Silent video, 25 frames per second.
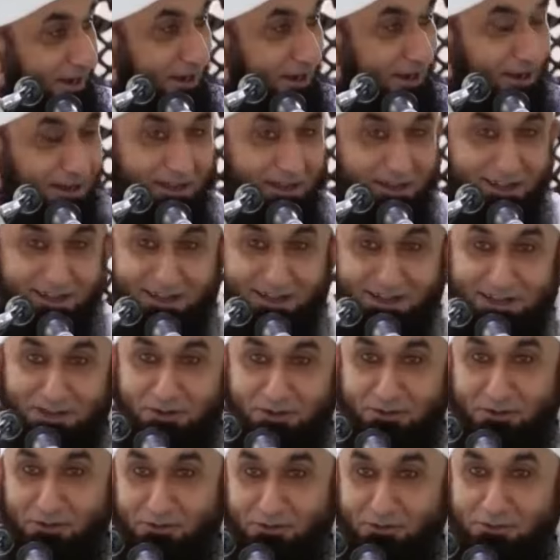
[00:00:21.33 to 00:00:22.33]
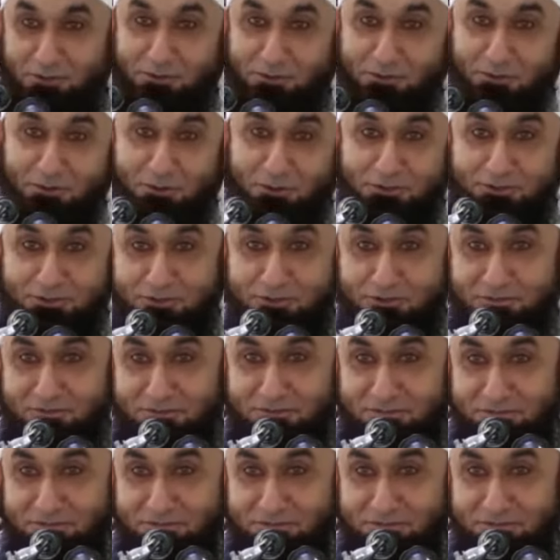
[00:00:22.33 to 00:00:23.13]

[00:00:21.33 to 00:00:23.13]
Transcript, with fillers: का तू उस